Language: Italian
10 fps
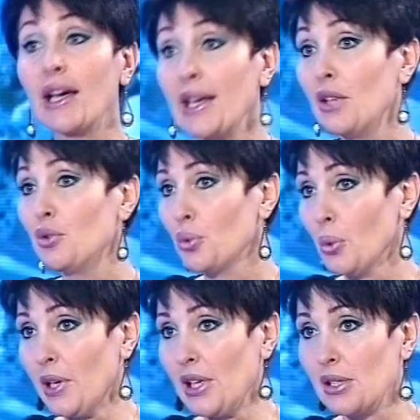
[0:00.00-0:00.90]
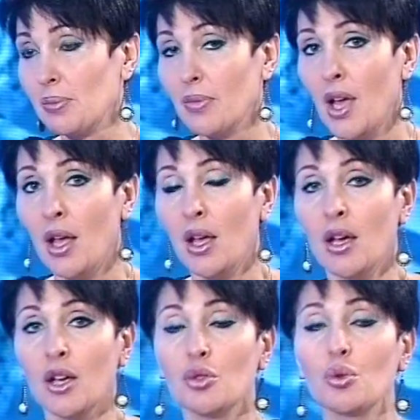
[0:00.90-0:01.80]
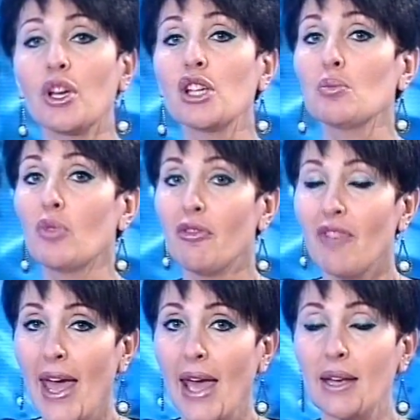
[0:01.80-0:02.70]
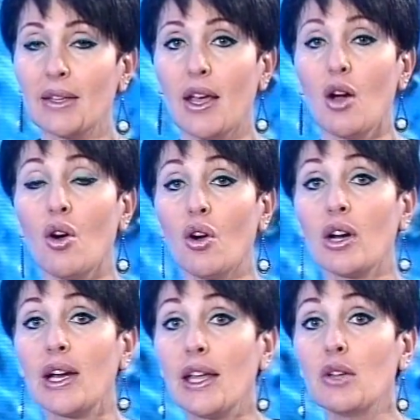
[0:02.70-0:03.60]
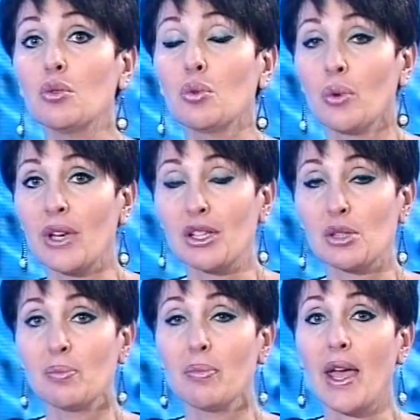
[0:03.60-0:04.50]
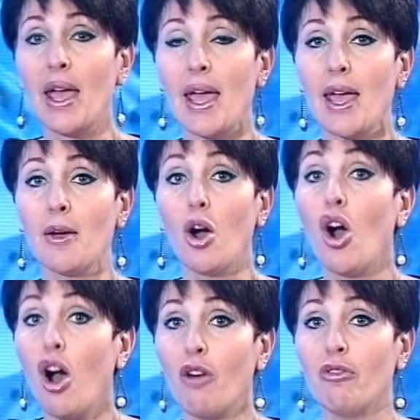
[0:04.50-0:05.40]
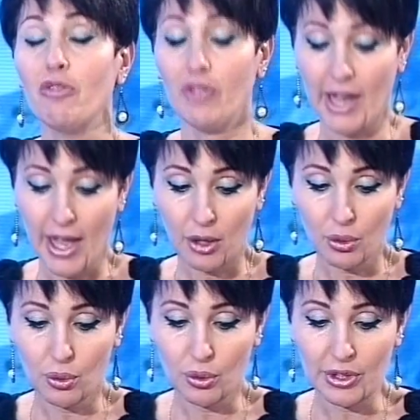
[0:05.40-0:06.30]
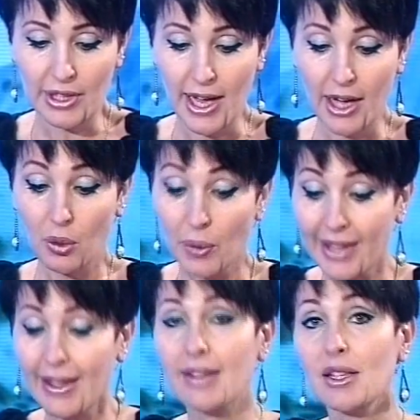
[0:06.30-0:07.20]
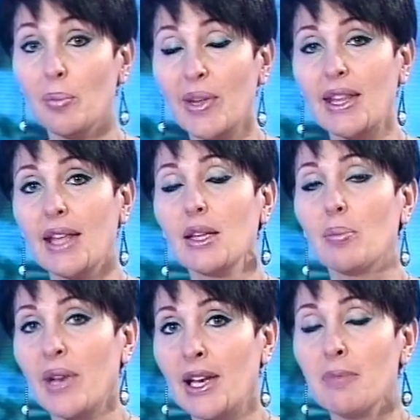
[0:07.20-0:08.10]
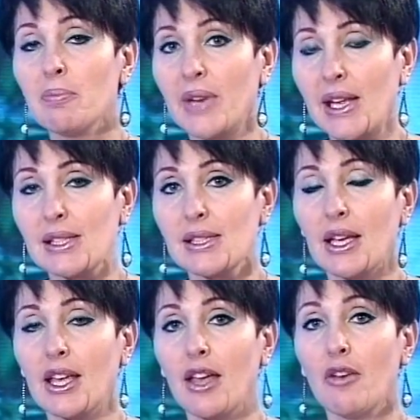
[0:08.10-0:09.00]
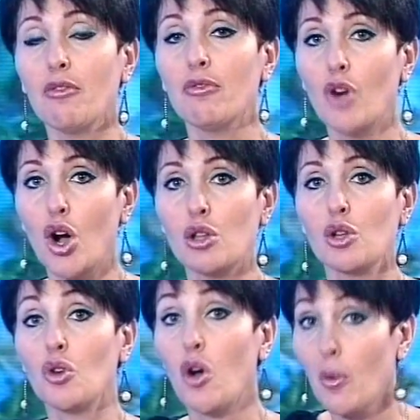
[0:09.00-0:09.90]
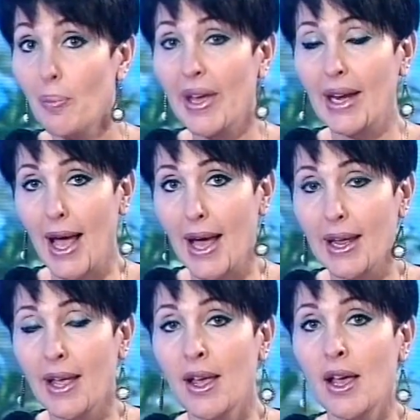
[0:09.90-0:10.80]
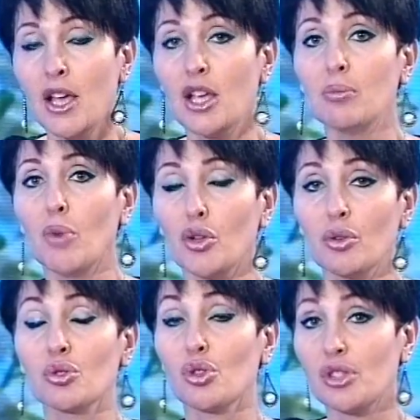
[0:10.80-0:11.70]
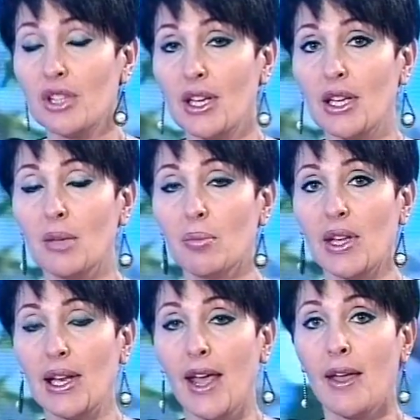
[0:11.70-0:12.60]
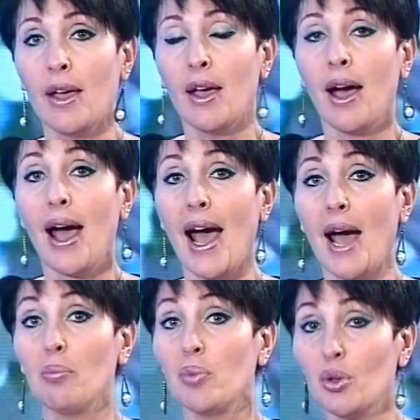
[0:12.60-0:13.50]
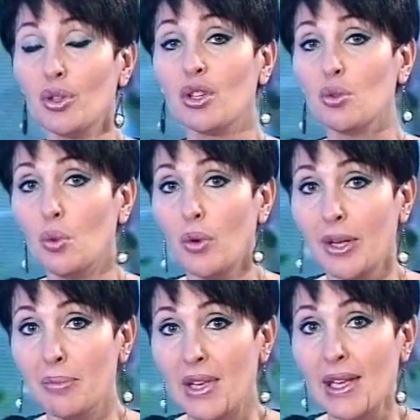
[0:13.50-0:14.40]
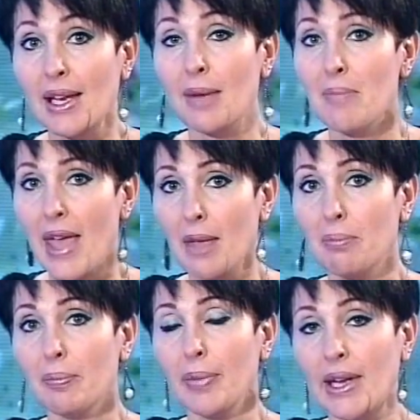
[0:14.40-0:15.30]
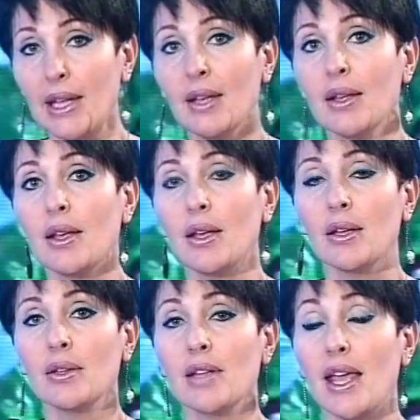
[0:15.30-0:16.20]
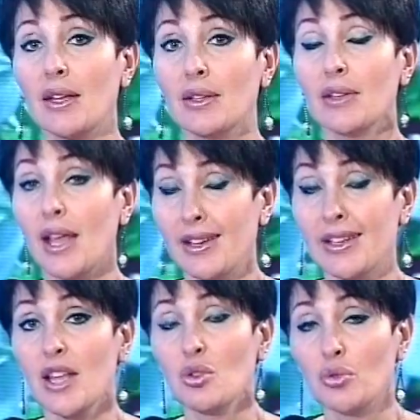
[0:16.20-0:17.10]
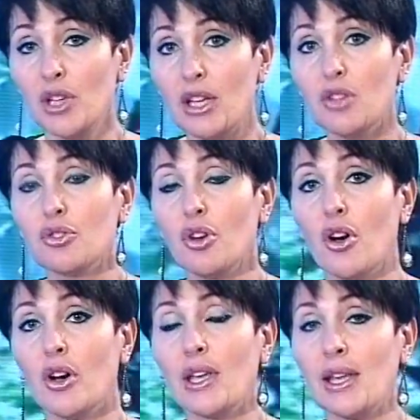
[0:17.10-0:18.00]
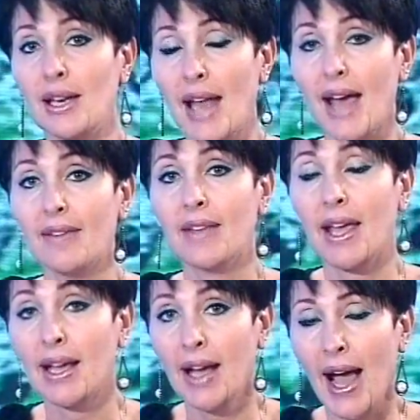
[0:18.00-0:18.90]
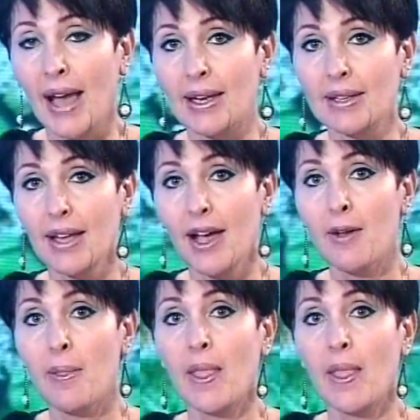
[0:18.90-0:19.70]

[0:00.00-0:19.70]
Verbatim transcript: green tourism. Turismo verde o green tourism eh, offre una guida indipendente per le imprese che vogliono operare in modo sostenibile. Ha più di 2.000 membri in, nel Regno Unito, Irlanda e Canada